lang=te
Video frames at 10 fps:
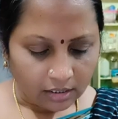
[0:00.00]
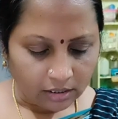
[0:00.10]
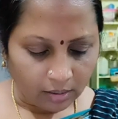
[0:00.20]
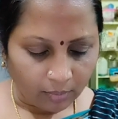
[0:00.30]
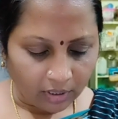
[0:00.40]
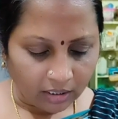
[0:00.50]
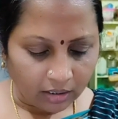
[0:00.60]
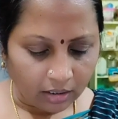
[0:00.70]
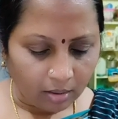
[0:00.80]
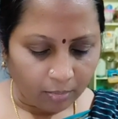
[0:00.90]
శ్రీ మిడిదిడ్డి
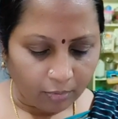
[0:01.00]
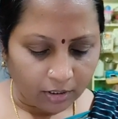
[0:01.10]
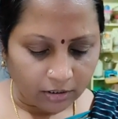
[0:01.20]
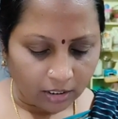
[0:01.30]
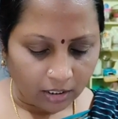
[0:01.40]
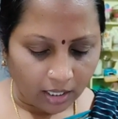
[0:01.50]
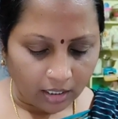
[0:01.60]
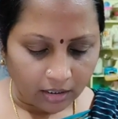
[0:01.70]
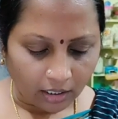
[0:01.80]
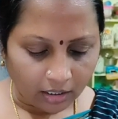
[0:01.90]
పూర్ణచందర్ గారి
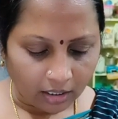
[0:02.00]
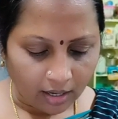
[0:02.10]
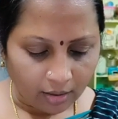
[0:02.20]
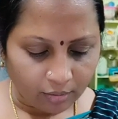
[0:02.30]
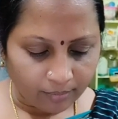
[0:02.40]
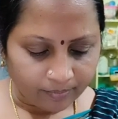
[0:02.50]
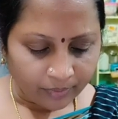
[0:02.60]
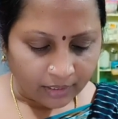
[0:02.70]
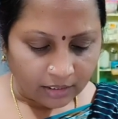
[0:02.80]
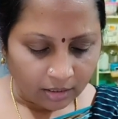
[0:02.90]
తండ్రి గారు
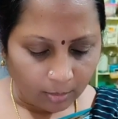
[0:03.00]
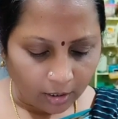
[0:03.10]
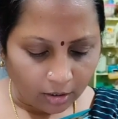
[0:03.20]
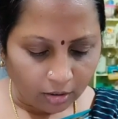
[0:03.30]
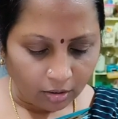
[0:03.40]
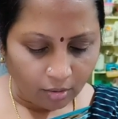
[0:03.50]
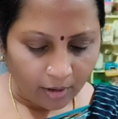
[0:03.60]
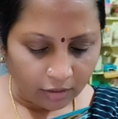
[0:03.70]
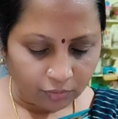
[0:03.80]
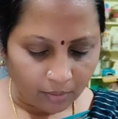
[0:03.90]
శ్రీ మిడిదిడ్డి
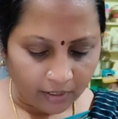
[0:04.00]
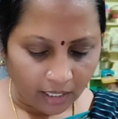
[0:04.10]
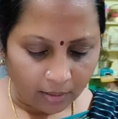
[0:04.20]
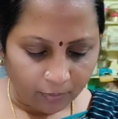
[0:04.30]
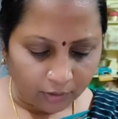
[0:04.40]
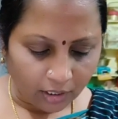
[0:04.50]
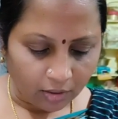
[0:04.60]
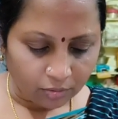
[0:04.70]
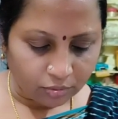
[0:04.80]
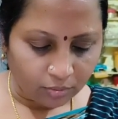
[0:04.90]
కుమారస్వామి గారి
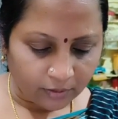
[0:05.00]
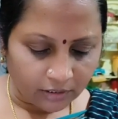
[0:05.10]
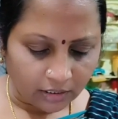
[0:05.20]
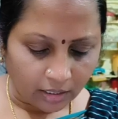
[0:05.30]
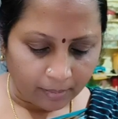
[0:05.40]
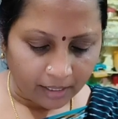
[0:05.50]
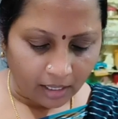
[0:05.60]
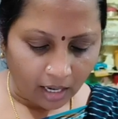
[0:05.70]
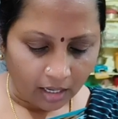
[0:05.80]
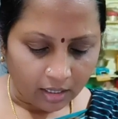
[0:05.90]
పుట్టినరోజు శుభ సందర్భంగా
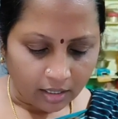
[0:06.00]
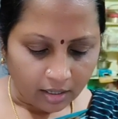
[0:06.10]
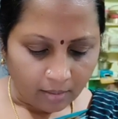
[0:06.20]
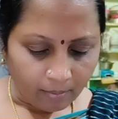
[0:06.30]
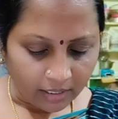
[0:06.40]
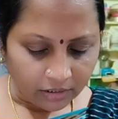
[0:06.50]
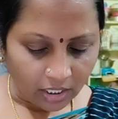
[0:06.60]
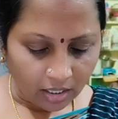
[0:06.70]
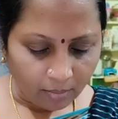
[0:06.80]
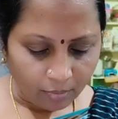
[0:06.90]

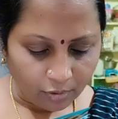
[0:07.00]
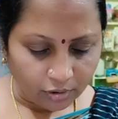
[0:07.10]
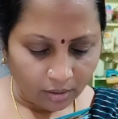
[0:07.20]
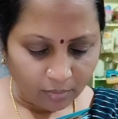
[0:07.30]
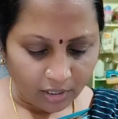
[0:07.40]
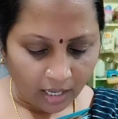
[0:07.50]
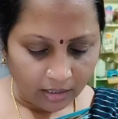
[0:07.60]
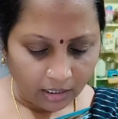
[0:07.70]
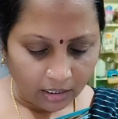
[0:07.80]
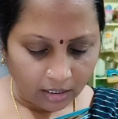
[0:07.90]
మధ్యాహ్నం భోజనము రాత్రి
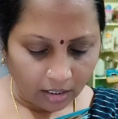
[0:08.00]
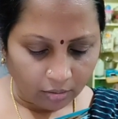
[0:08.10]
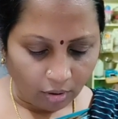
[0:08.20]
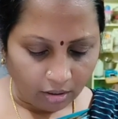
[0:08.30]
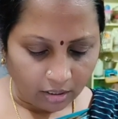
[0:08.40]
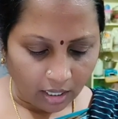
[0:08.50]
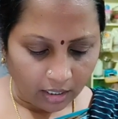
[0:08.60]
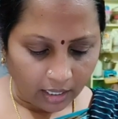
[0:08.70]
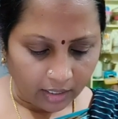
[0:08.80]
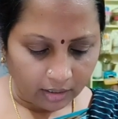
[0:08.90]
డిన్నర్తో అన్నదాన
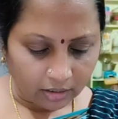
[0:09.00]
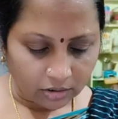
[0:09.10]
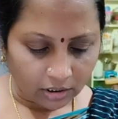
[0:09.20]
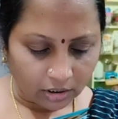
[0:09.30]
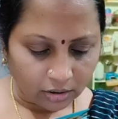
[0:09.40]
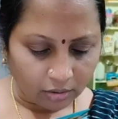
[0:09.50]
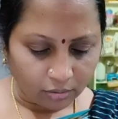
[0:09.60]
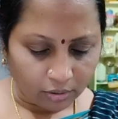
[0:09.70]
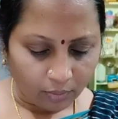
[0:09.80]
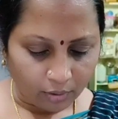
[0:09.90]
కార్యక్రమం చేయడం
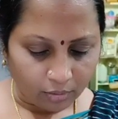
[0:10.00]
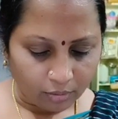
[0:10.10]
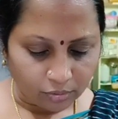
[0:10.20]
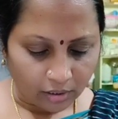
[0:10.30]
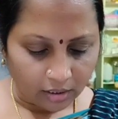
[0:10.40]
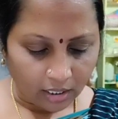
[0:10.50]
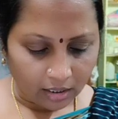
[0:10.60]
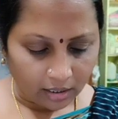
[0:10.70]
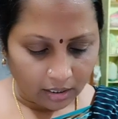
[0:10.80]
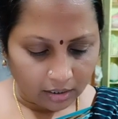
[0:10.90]
జరుగుతుంది ఒకరోజు అన్నదాన
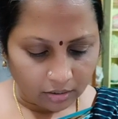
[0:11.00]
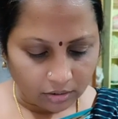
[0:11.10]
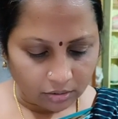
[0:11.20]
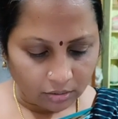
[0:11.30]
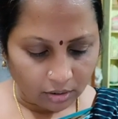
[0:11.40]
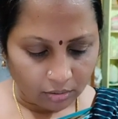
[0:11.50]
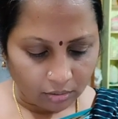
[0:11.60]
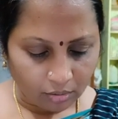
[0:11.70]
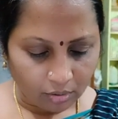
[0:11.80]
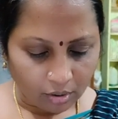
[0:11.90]
కార్యక్రమం చేస్తున్నందుకు
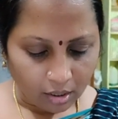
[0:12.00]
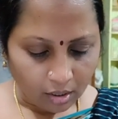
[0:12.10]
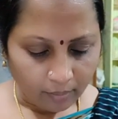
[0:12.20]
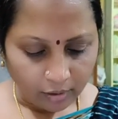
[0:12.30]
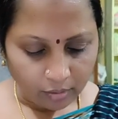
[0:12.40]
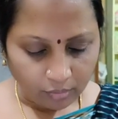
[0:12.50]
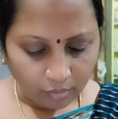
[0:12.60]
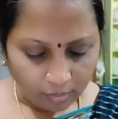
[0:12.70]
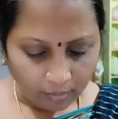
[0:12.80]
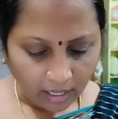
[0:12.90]
మరియు
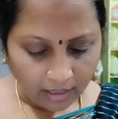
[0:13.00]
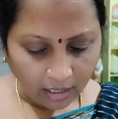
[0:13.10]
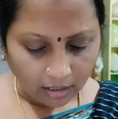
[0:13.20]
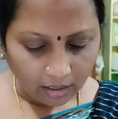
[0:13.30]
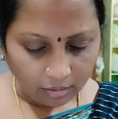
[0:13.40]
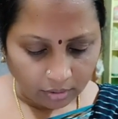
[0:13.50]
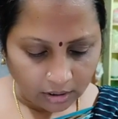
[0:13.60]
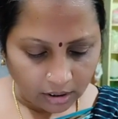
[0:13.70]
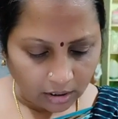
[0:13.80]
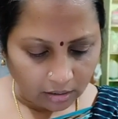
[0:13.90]
మీ అందరికీ
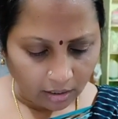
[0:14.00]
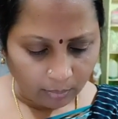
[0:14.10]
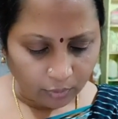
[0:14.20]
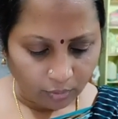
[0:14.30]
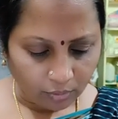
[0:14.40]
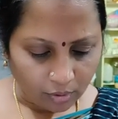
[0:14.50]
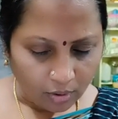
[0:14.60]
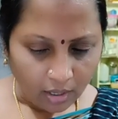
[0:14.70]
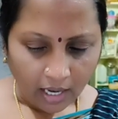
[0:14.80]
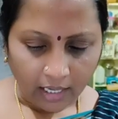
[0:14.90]
కృతజ్ఞతలు తెలుపుతూ
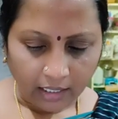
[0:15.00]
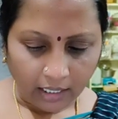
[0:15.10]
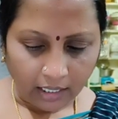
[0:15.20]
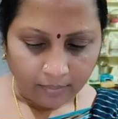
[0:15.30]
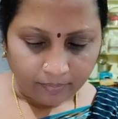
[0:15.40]
అలాగే